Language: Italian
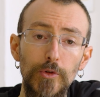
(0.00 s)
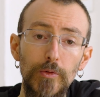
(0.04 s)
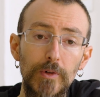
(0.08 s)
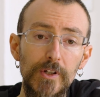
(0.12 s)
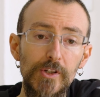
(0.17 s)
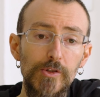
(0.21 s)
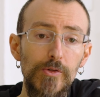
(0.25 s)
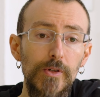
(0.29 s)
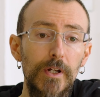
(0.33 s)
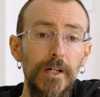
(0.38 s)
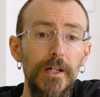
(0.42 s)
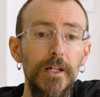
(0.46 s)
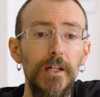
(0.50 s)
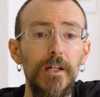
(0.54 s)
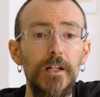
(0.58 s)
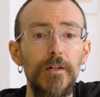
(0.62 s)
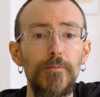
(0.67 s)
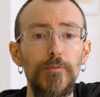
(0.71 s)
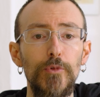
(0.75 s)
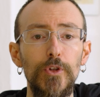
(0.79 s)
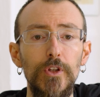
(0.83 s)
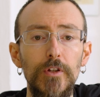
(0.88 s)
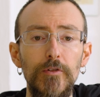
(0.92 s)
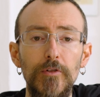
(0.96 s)
Questo è il
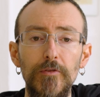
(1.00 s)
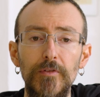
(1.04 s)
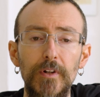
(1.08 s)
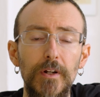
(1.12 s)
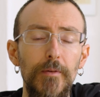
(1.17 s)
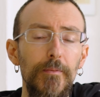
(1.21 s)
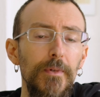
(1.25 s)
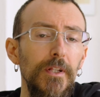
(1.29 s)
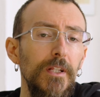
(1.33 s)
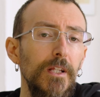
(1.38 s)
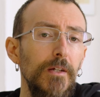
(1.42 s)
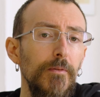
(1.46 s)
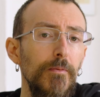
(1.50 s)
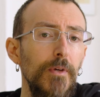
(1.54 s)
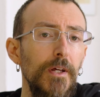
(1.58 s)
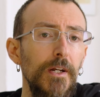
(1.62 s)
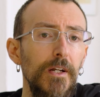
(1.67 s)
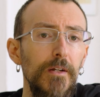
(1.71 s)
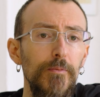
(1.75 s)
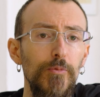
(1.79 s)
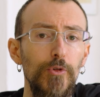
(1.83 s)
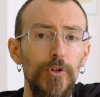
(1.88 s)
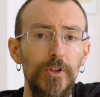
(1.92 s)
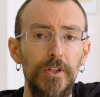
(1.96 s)
motivo veramente che mi ha
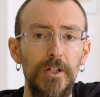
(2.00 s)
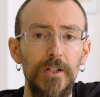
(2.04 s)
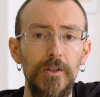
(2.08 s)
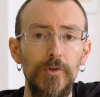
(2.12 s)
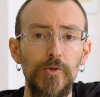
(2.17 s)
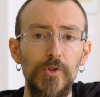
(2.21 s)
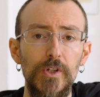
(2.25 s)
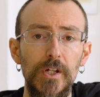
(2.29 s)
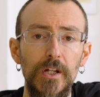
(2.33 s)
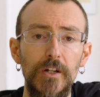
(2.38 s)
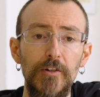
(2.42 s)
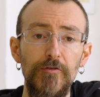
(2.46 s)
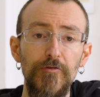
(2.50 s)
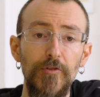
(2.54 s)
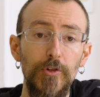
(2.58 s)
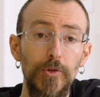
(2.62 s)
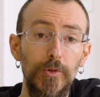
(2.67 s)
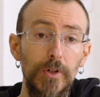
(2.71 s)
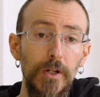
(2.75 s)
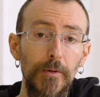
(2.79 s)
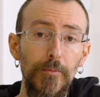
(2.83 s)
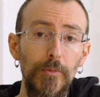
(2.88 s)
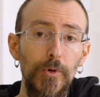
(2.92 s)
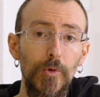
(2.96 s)
riportato a usare
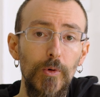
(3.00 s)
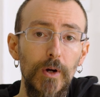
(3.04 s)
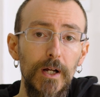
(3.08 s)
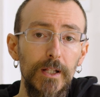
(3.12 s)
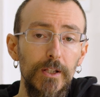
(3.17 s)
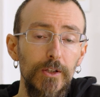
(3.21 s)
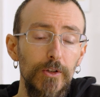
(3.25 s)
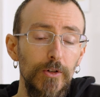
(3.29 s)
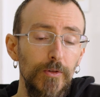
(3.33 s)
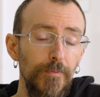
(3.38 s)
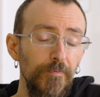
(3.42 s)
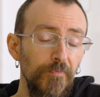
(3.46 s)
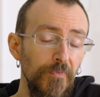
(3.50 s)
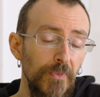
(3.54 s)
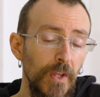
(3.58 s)
Photolab 4,